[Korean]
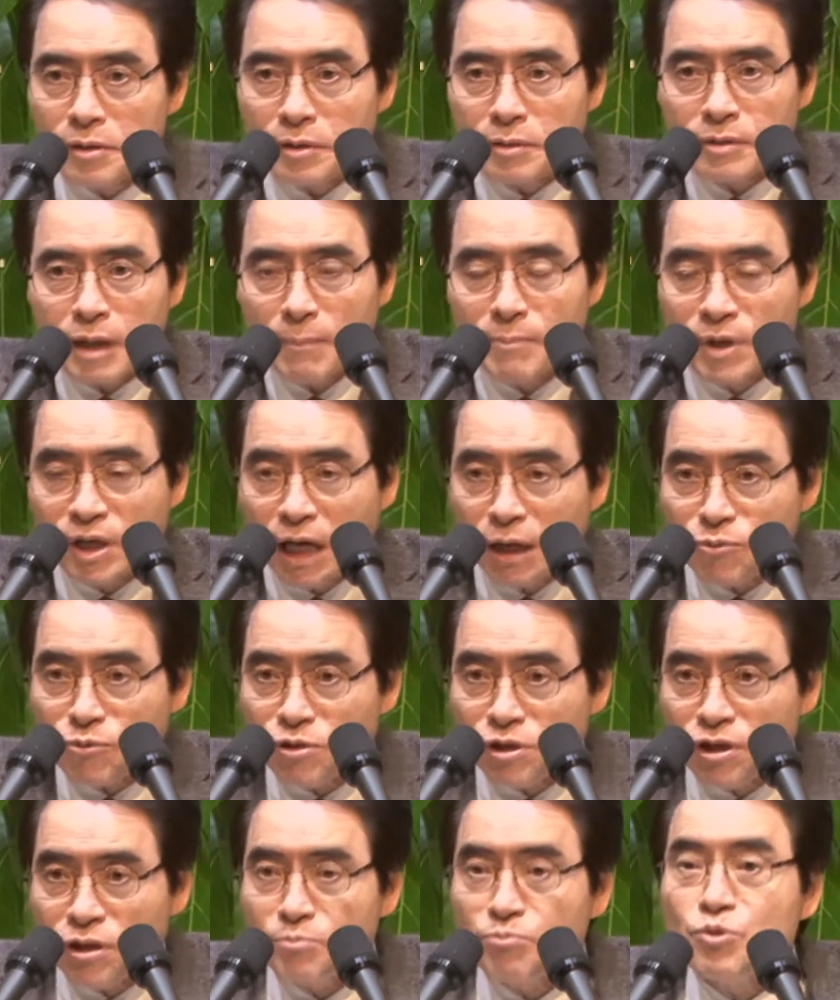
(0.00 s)

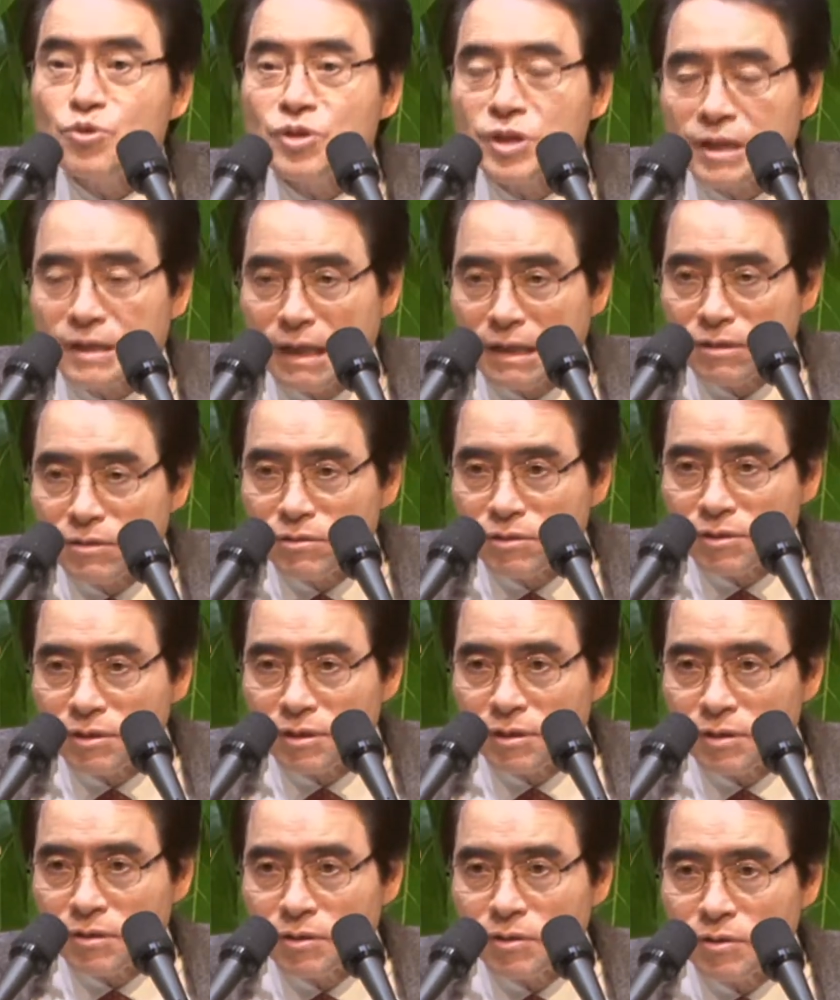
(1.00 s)
담배가루를 뿌리게 되는 거예요.
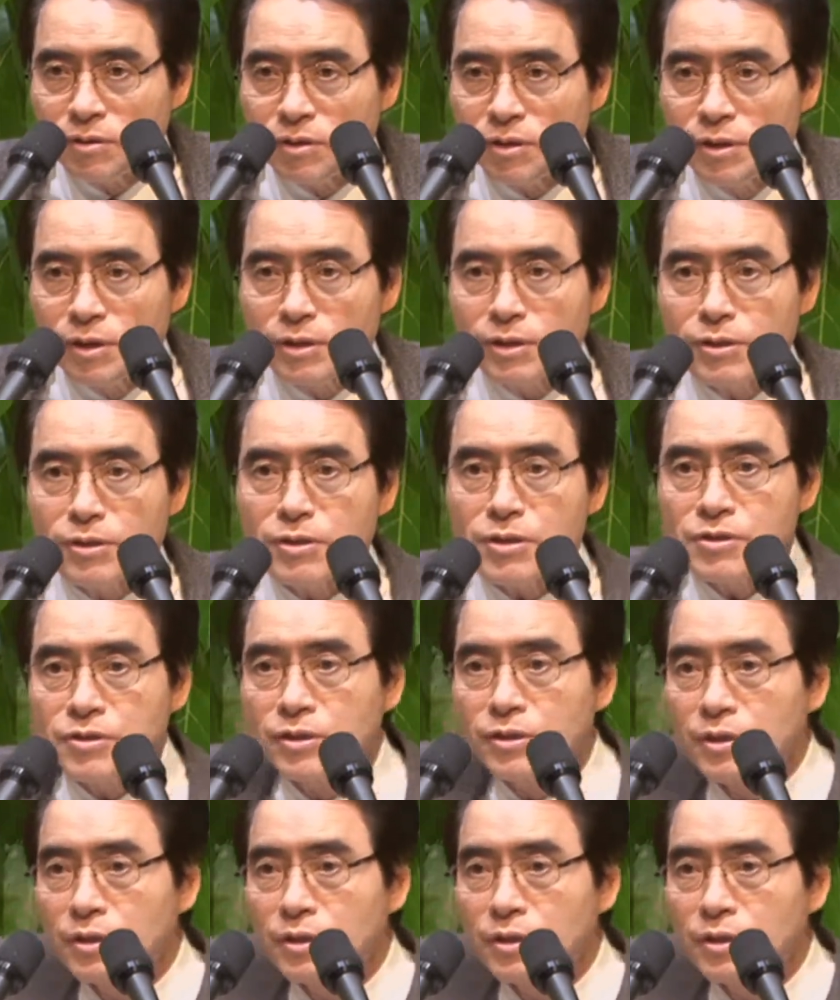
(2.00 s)
이거는